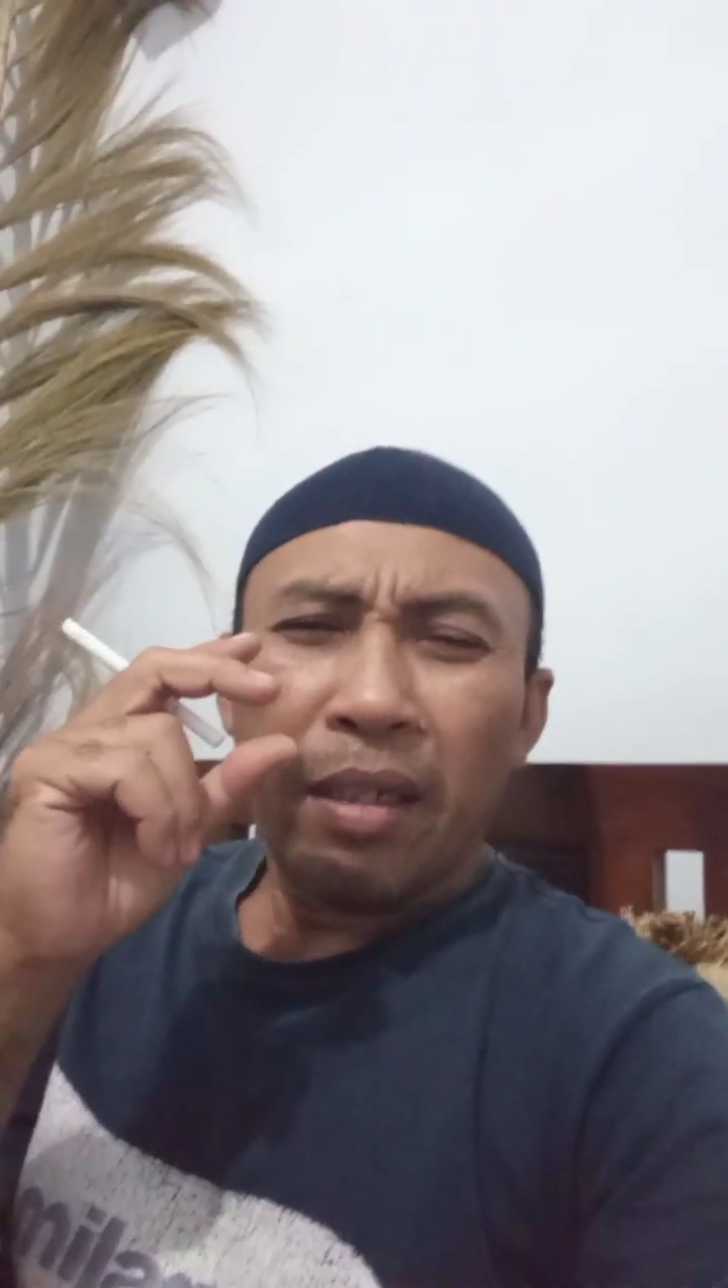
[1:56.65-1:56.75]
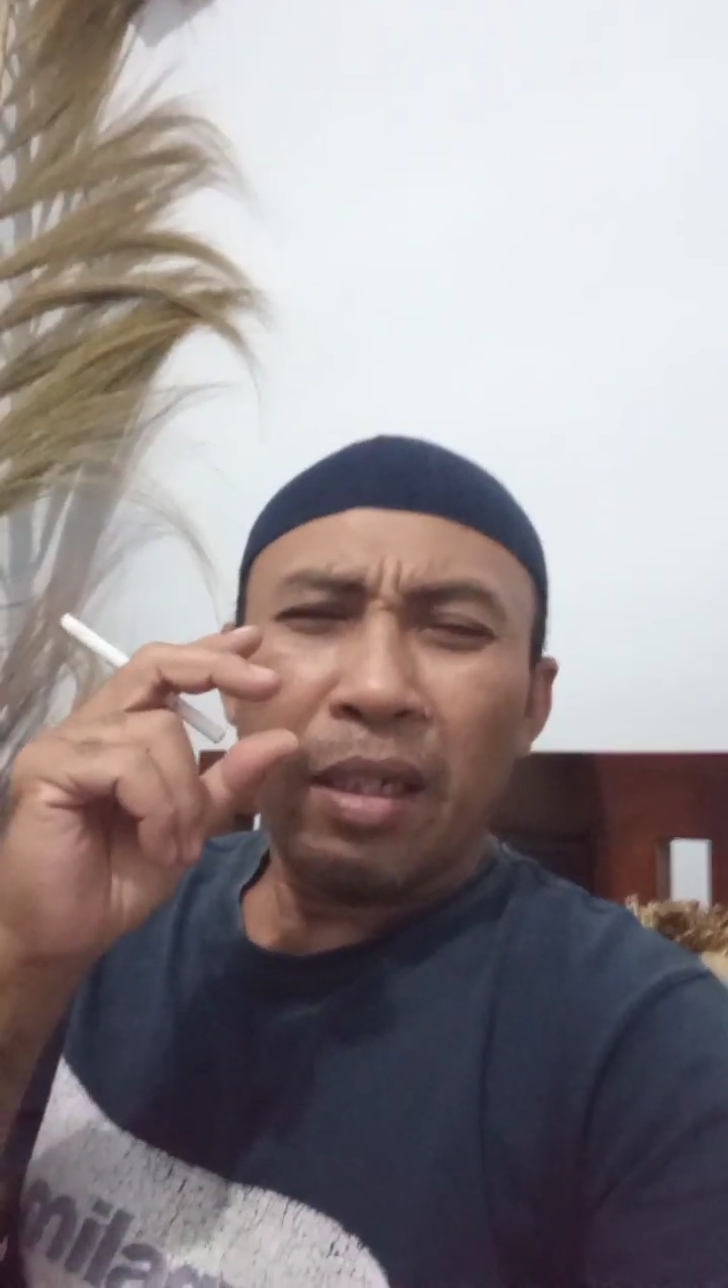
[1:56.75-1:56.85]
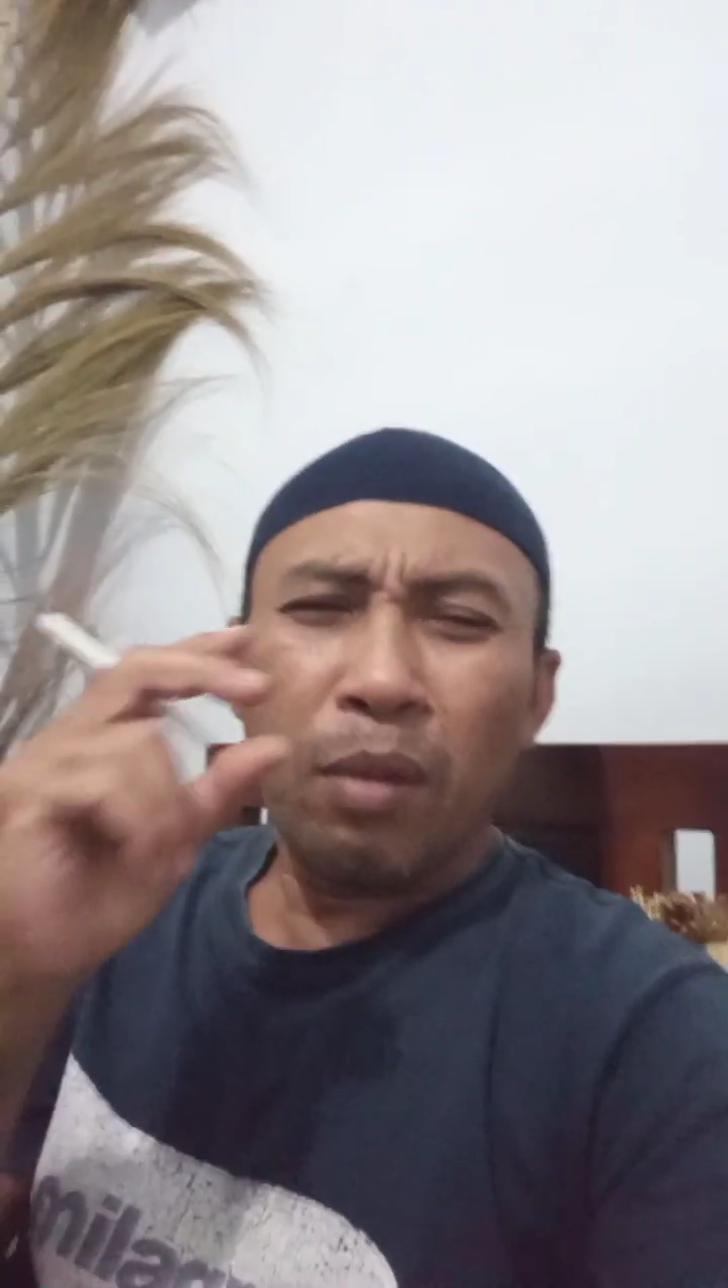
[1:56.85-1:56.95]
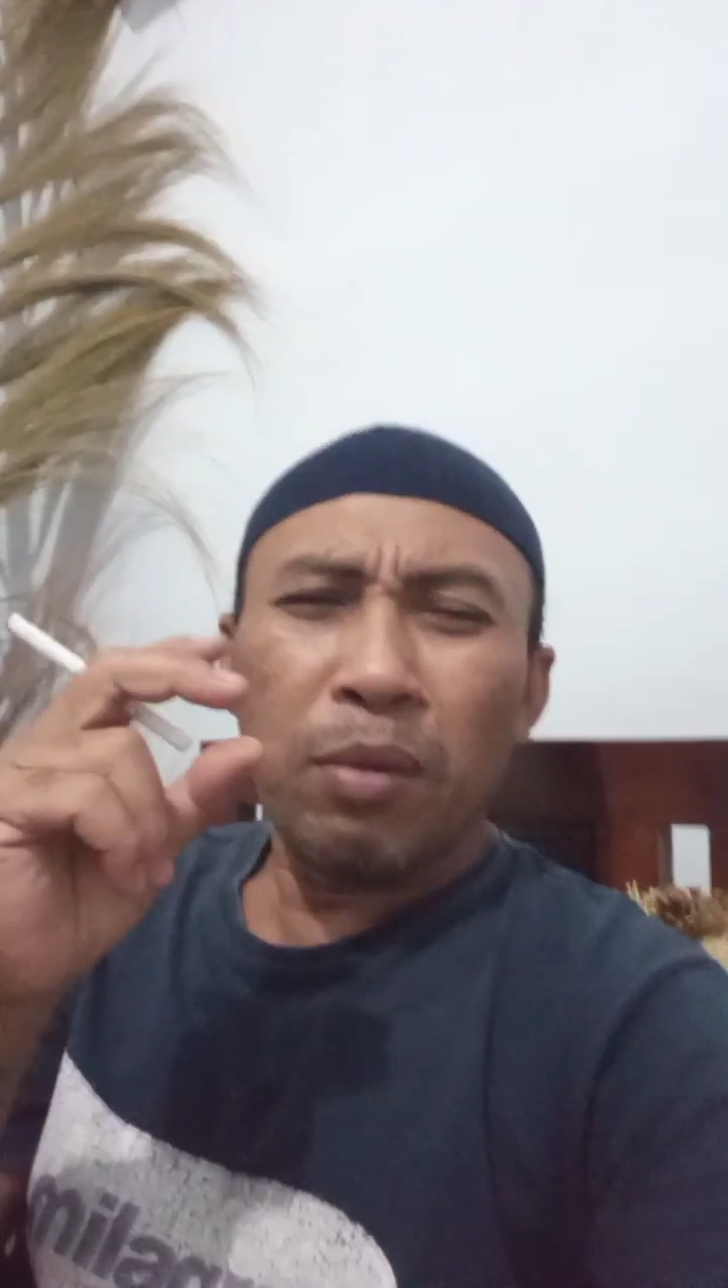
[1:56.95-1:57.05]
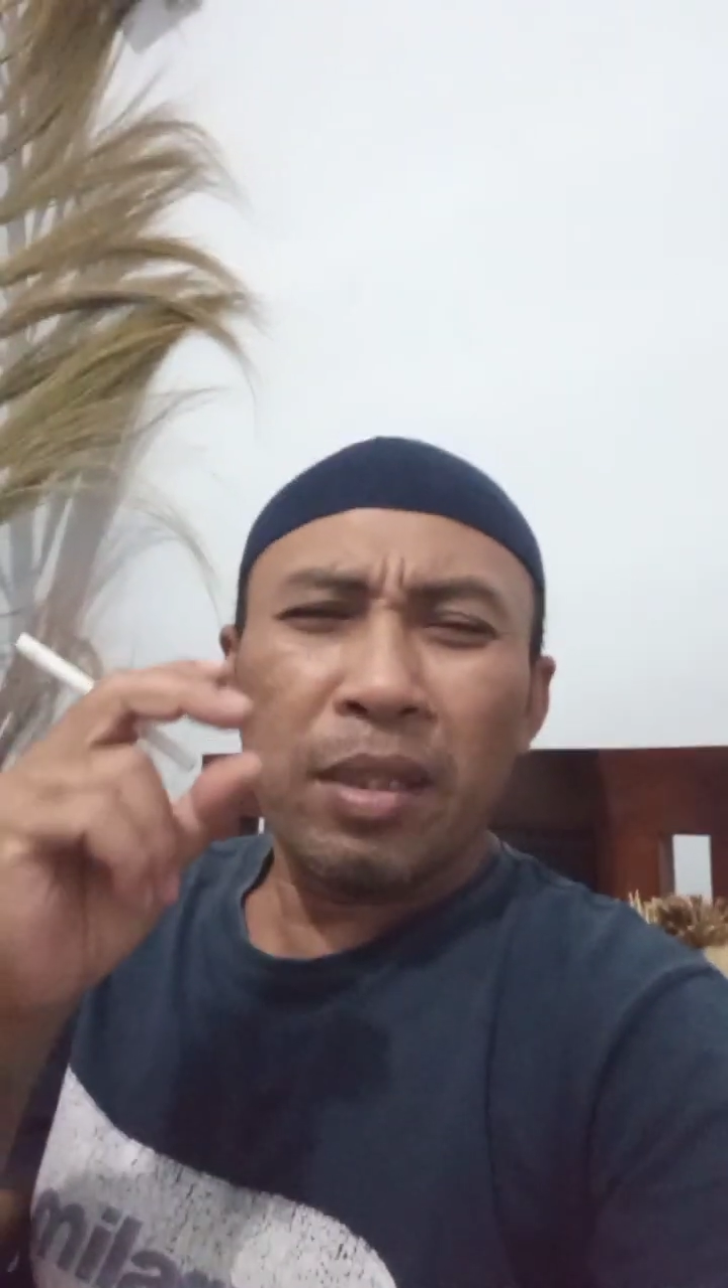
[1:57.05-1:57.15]

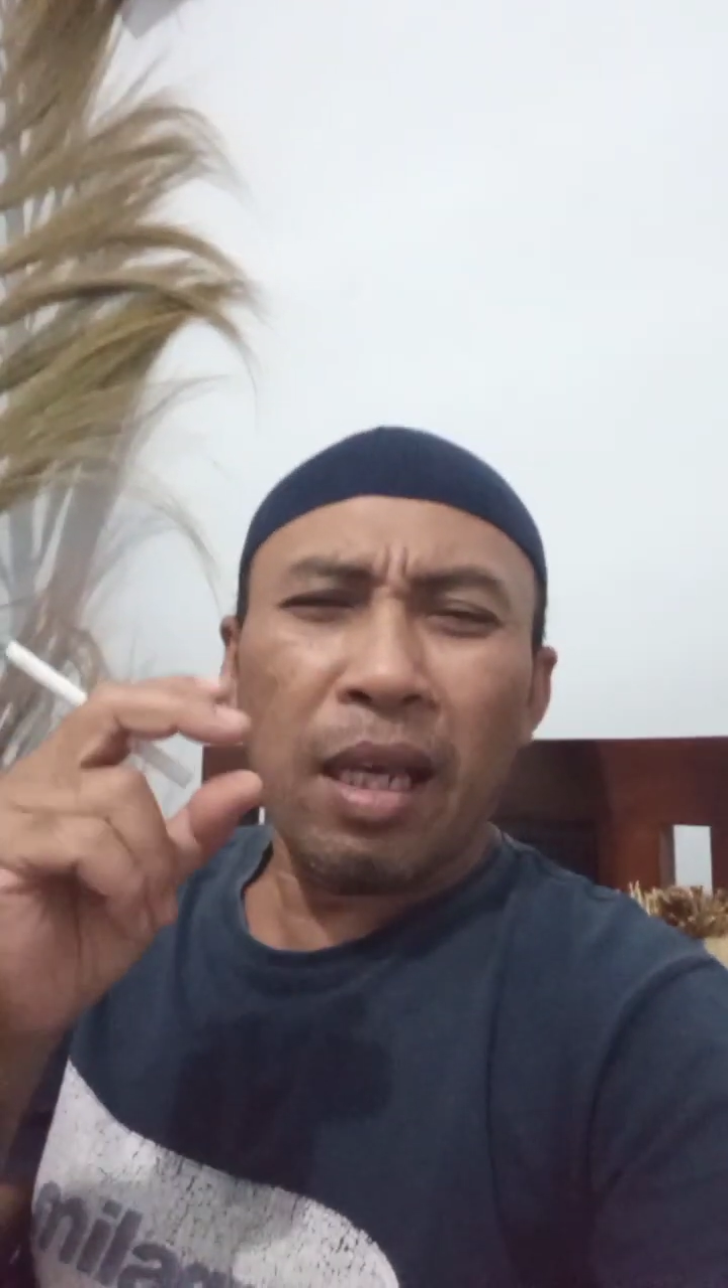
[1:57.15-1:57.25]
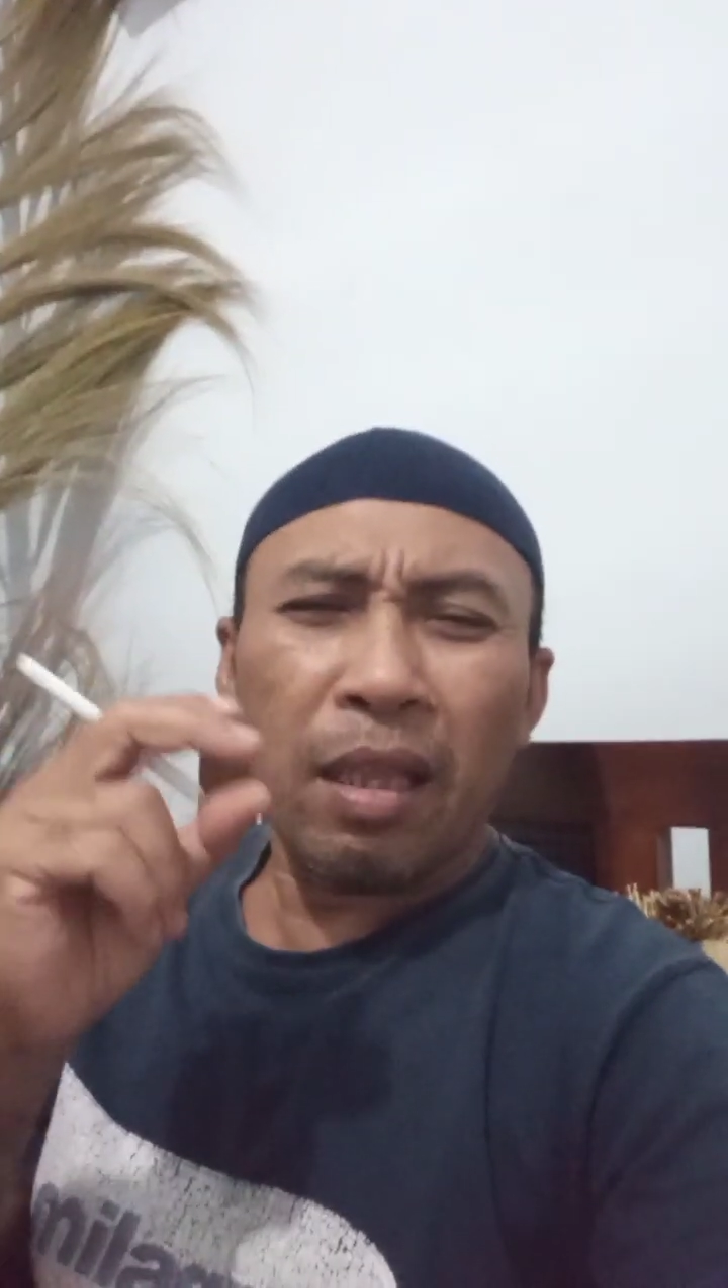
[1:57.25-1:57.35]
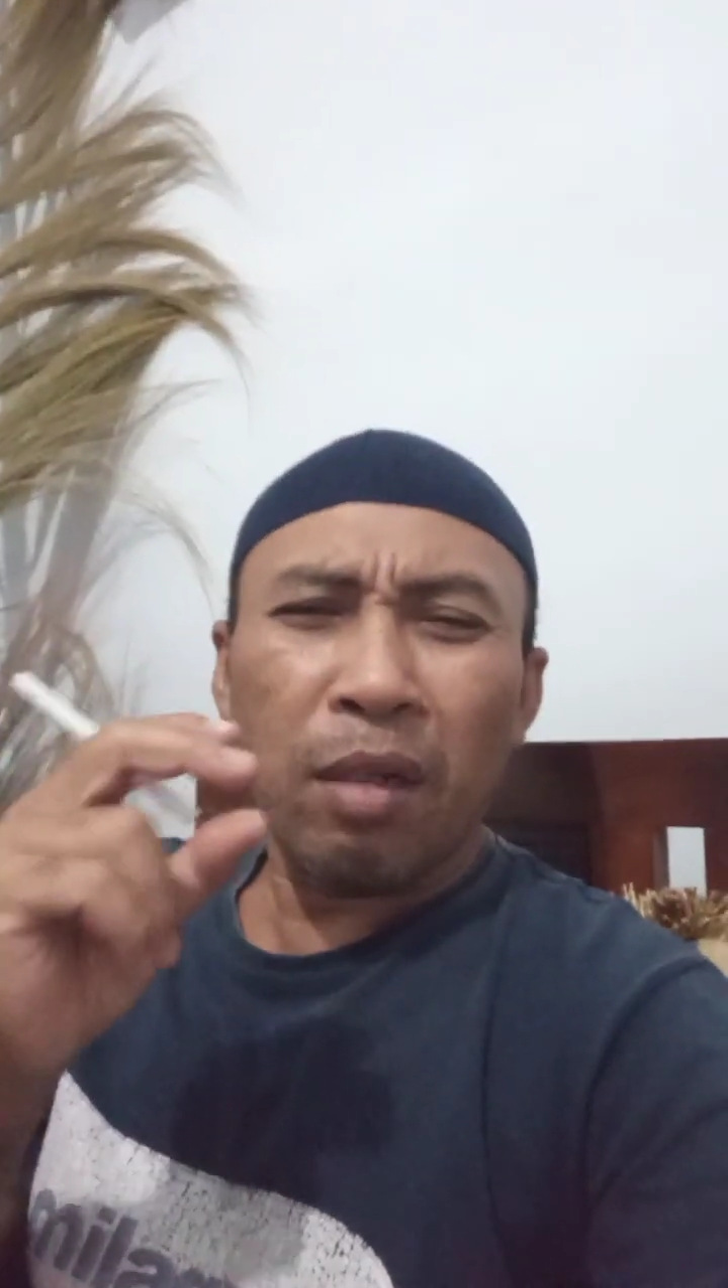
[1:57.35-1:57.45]
di usia